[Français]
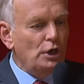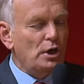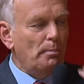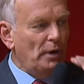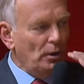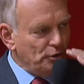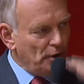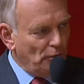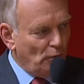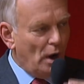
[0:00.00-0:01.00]
et j'appelle au
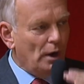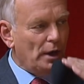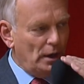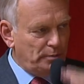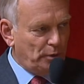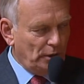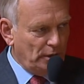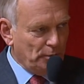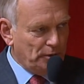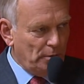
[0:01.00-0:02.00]
sang-froid et à l'esprit
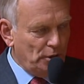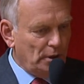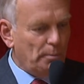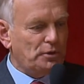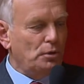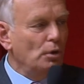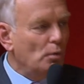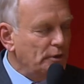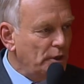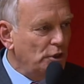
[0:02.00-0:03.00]
de responsabilité. Parce que
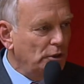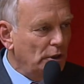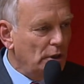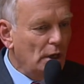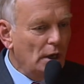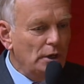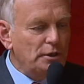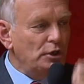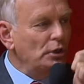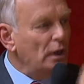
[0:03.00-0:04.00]
de quoi s'agit-il Il, il
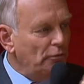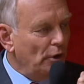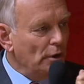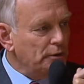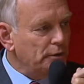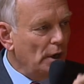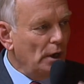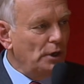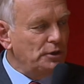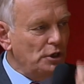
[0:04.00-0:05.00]
mhm. s'agit de la France,
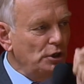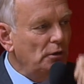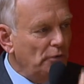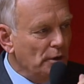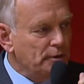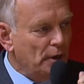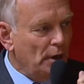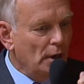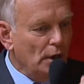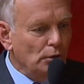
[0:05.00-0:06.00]
il s'agit des
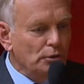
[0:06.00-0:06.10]
Français.